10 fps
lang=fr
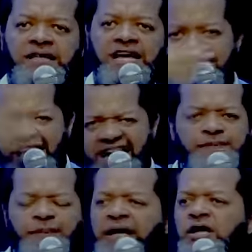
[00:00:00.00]
des
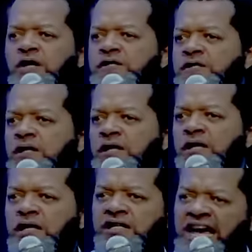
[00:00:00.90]
expériences.
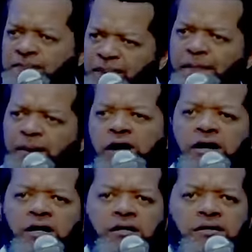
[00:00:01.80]
N'aie pas
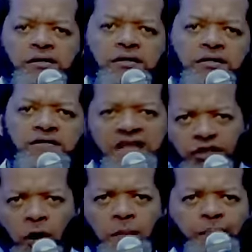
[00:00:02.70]
peur, c'est
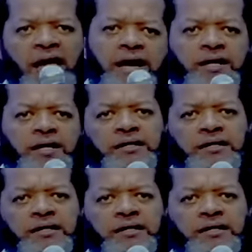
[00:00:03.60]
ton Père.